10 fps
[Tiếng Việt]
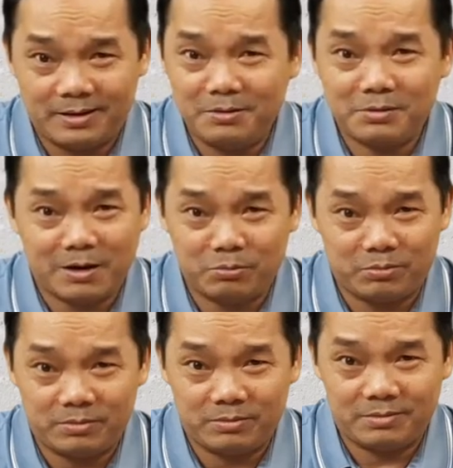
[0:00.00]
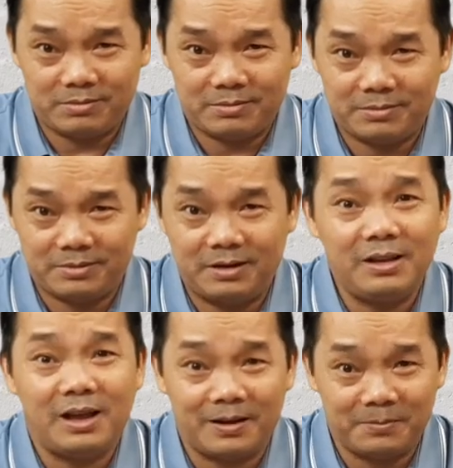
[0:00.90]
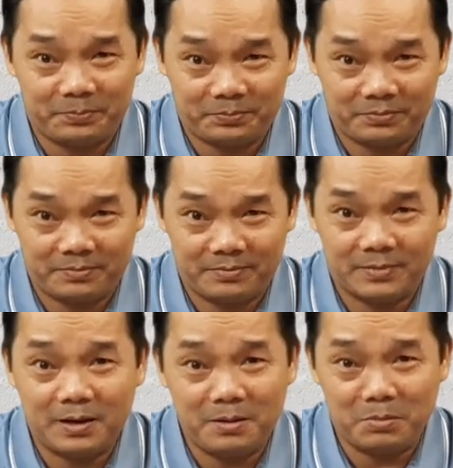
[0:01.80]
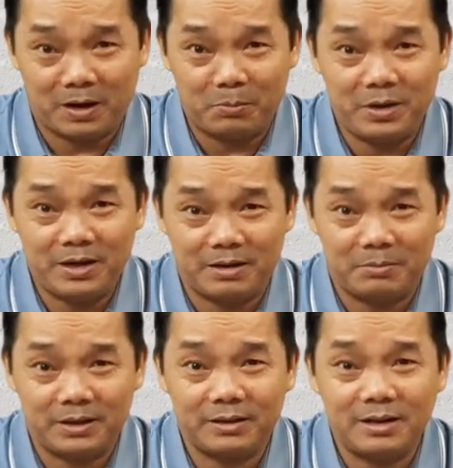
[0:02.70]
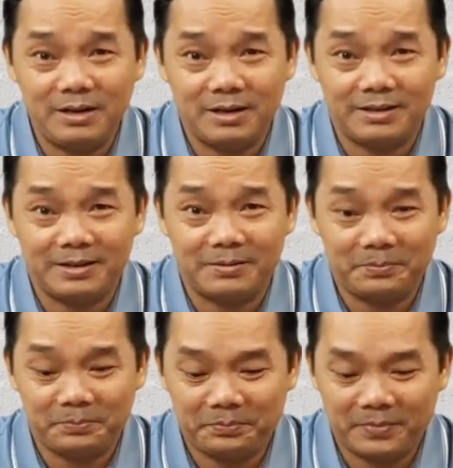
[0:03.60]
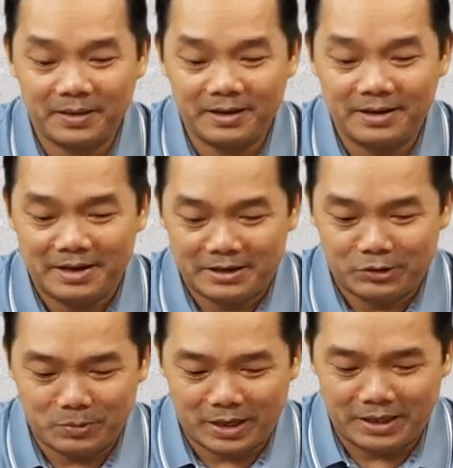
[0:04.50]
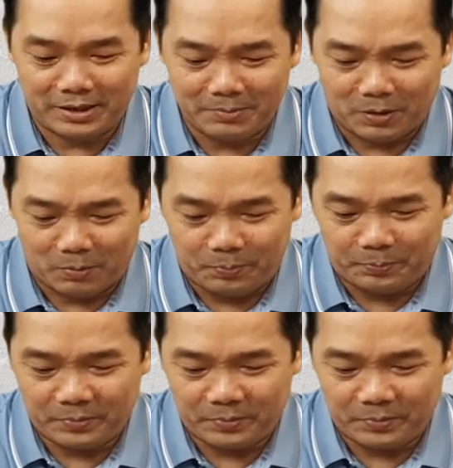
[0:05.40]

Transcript: Nếu không, đừng làm. Tin mà không biết là mê tín anh chị. Chúng ta đi tiếp tục.